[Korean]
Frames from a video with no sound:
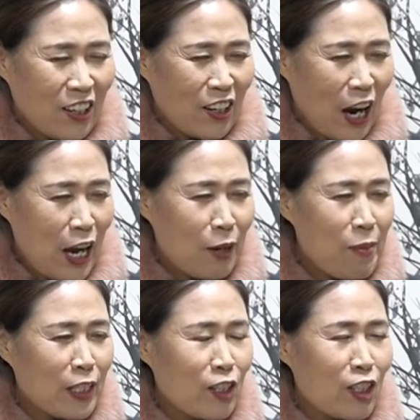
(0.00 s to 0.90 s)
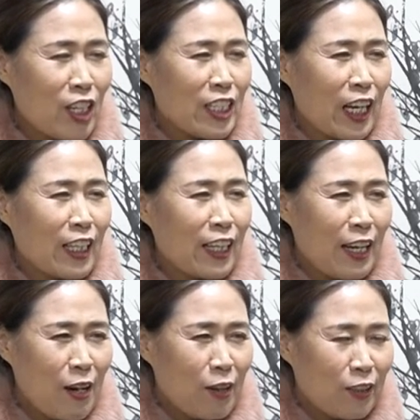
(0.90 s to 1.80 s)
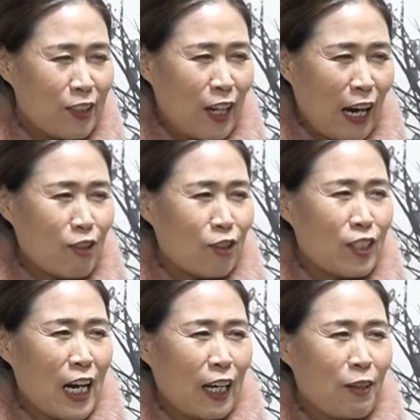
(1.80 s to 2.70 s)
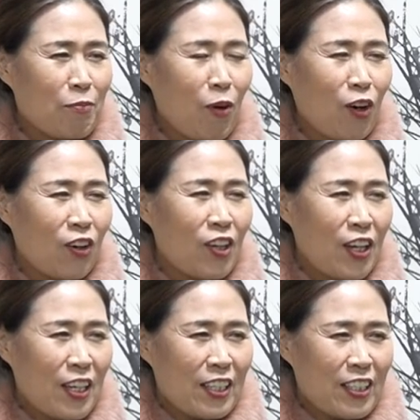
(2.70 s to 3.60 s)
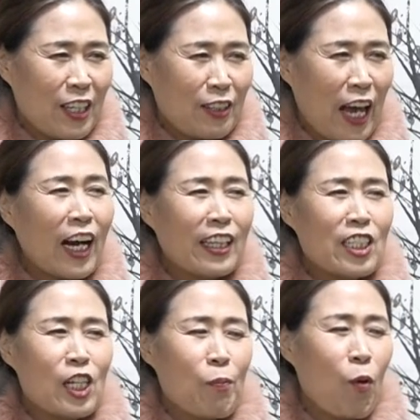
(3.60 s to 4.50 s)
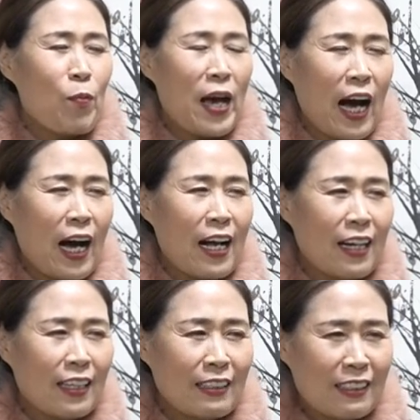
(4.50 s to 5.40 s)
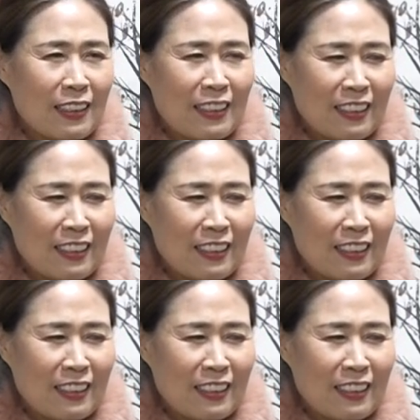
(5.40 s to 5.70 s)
가야금에 있어서 이제 이제 아주 그냥 뭐 이제 대가 되실 폼이야. 네,